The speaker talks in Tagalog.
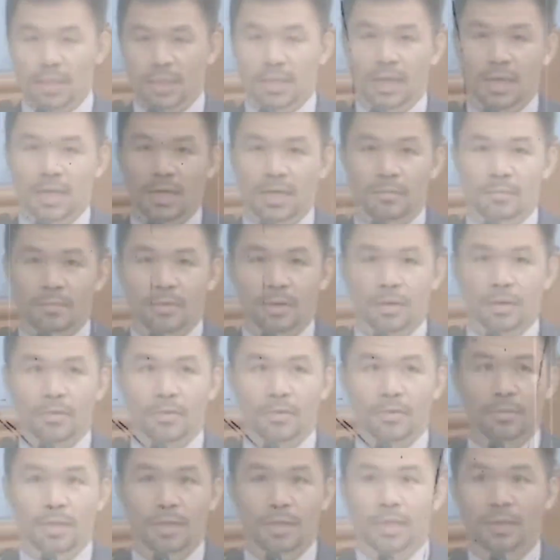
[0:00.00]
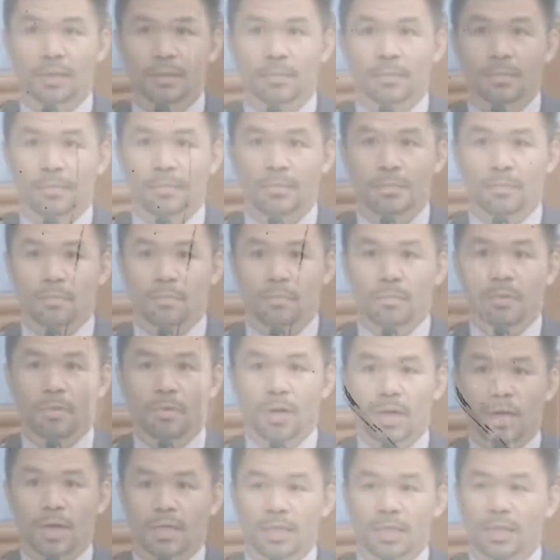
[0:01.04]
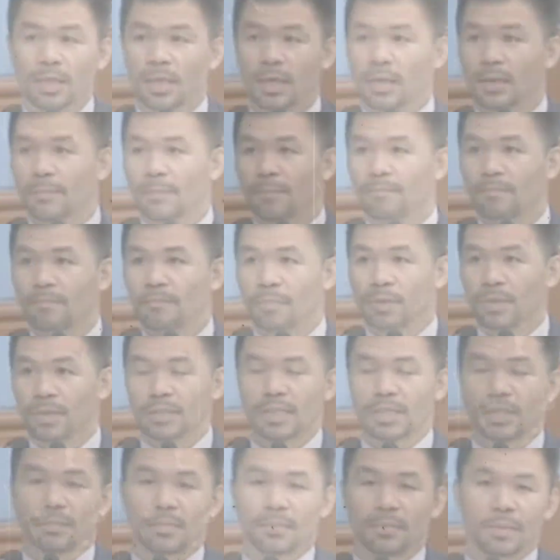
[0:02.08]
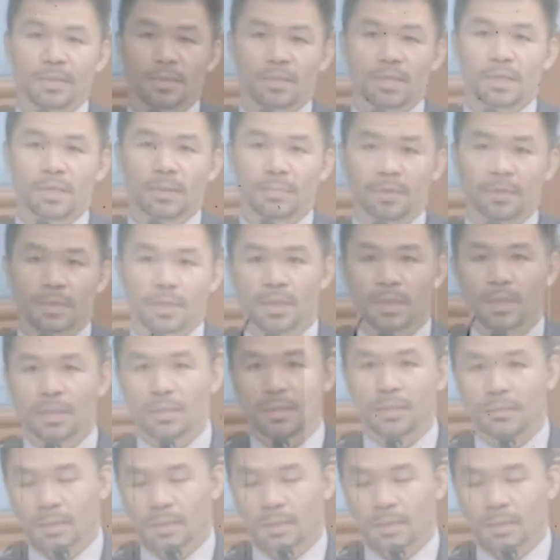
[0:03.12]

nila alam kung ano yung magiging buhay nila. Pwede silang mamatay, pwedeng